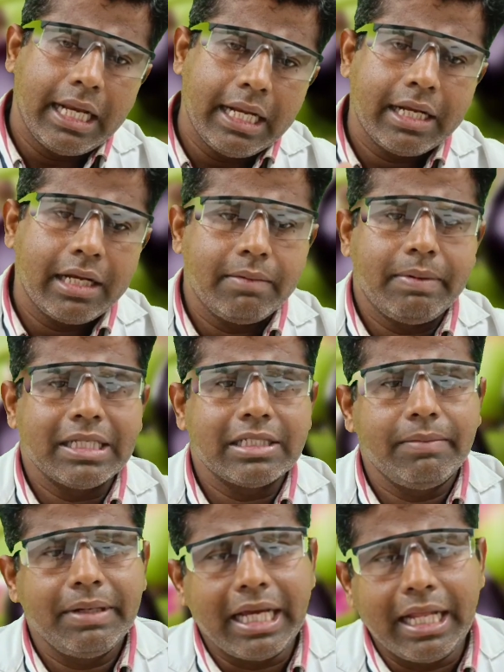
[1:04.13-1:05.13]
अलग अलग
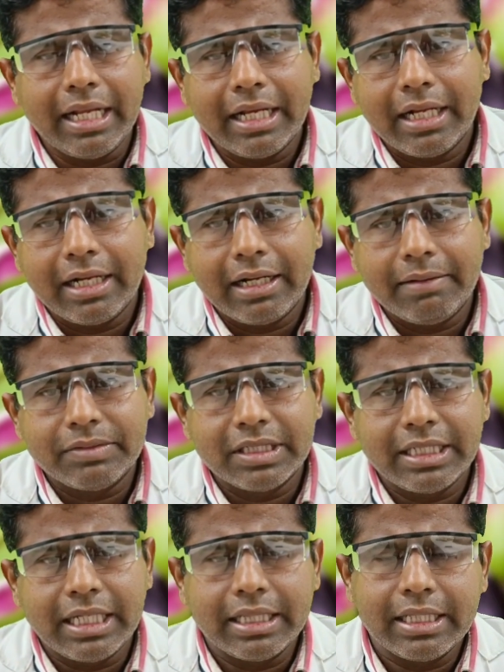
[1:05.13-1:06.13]
भाषा में अलग अलग नाम
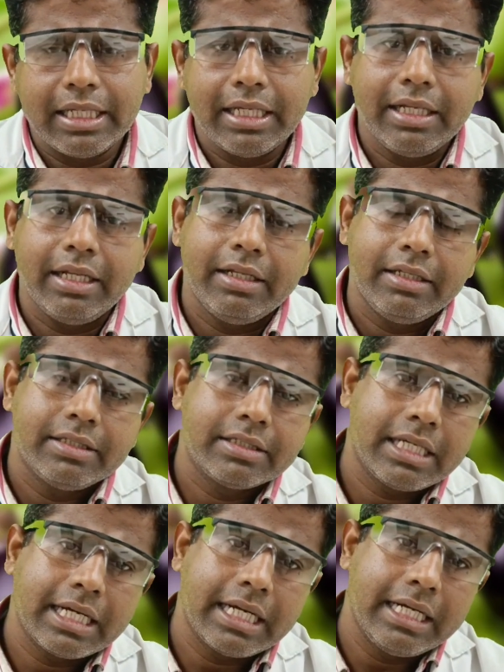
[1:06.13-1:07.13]
से जानते हैं
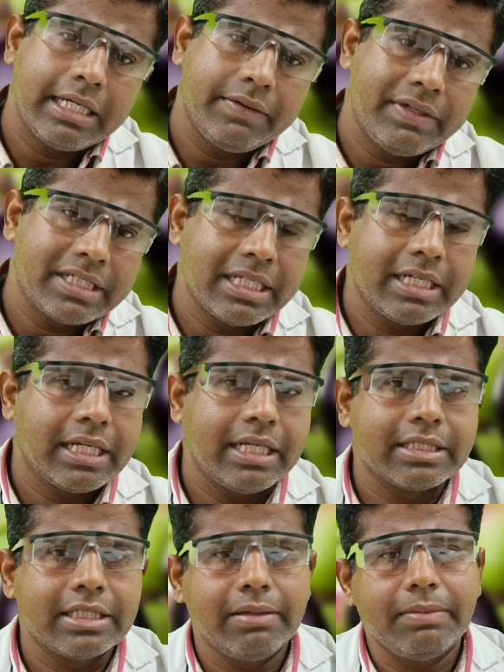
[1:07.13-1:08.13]
इसका कल्टीवेशन
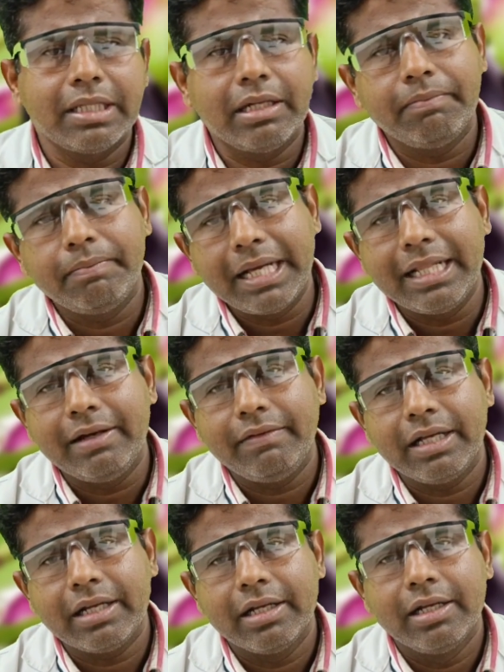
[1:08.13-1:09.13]
कलेक्शन मतलब
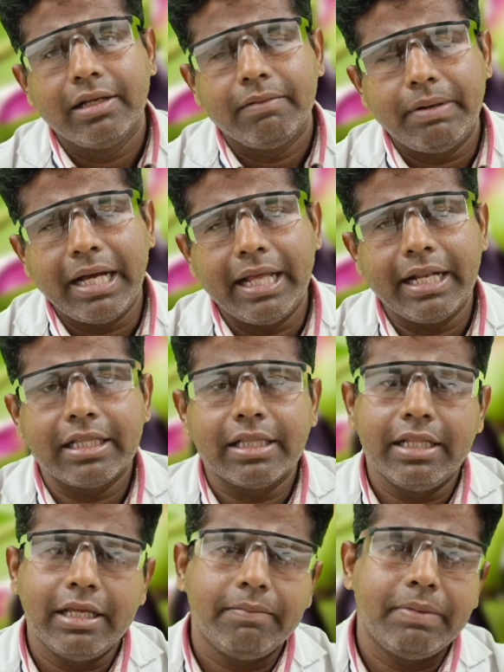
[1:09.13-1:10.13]
पैदावार भारत
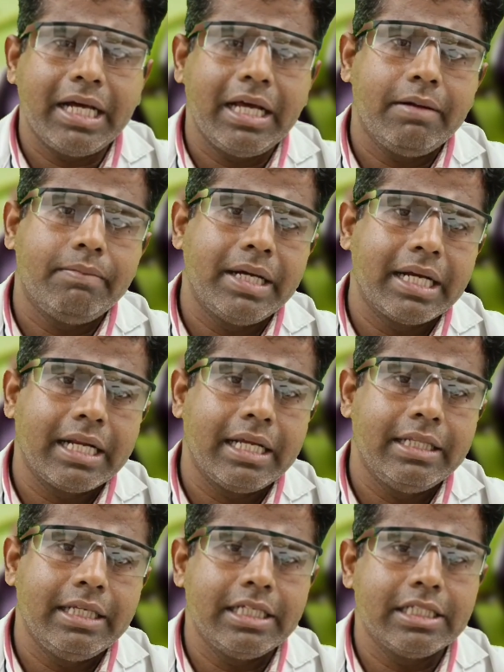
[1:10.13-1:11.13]
नेपाल
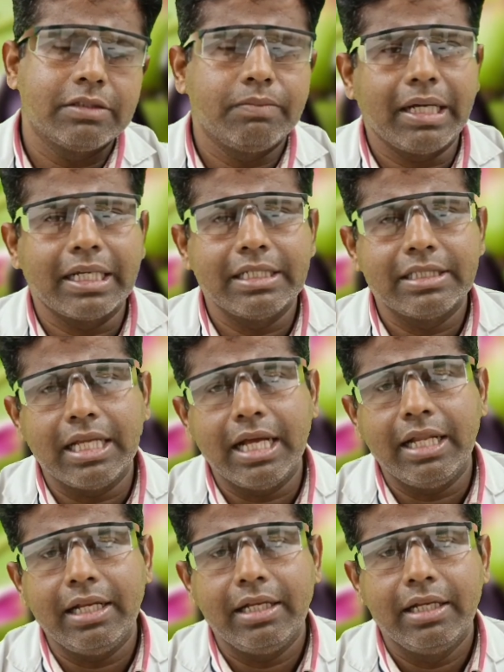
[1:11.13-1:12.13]
बांग्लादेश
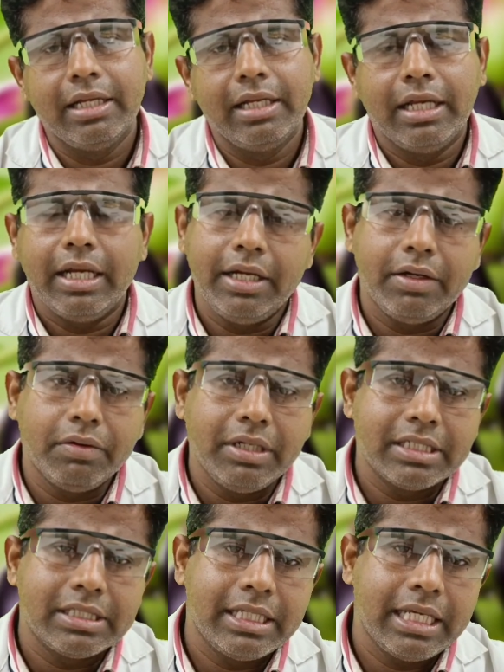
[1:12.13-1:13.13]
पाकिस्तान
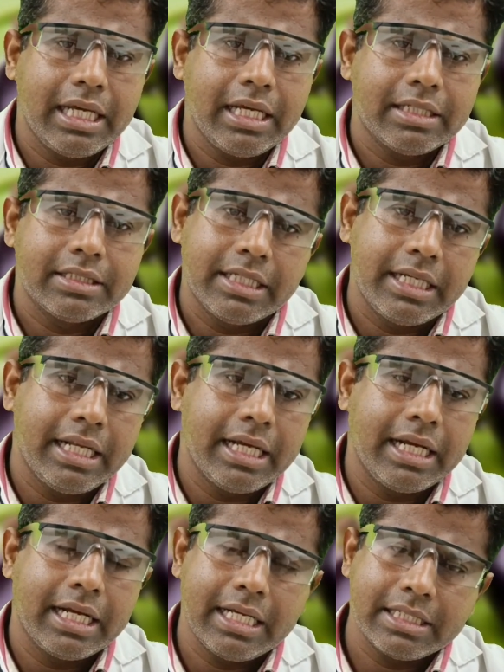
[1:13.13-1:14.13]
इंडोनेशिया
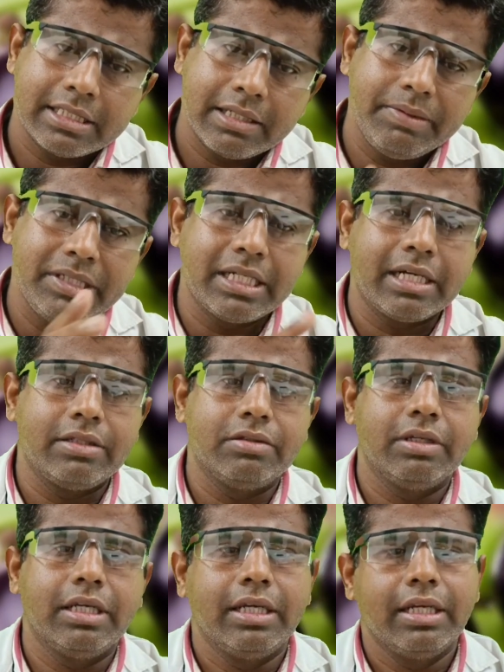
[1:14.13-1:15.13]
श्रीलंका सभी जगह
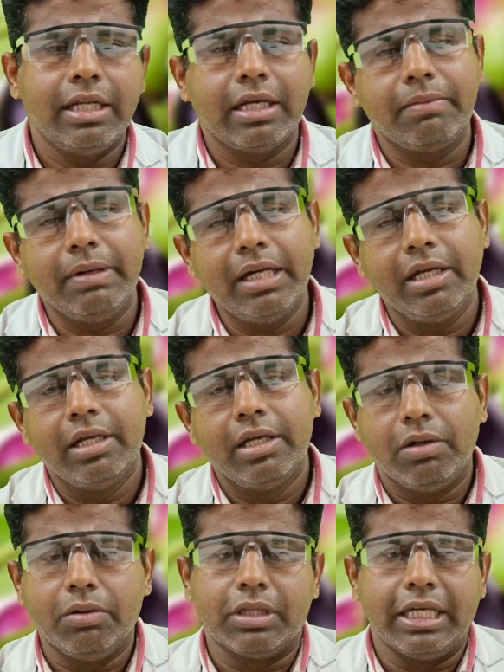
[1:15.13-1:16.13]
जो है लगभग
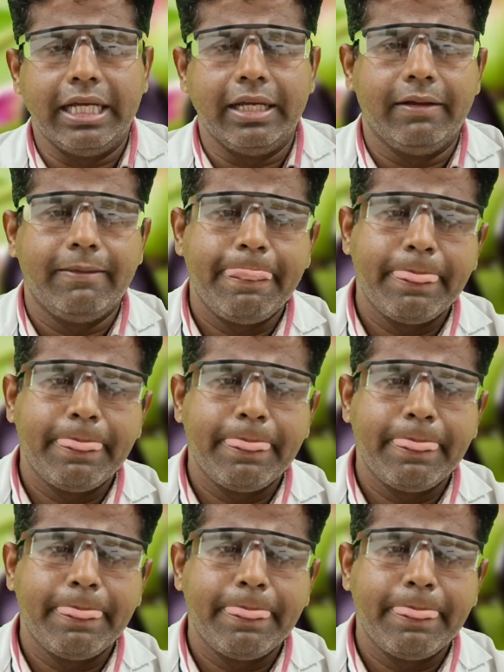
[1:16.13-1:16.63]
होता है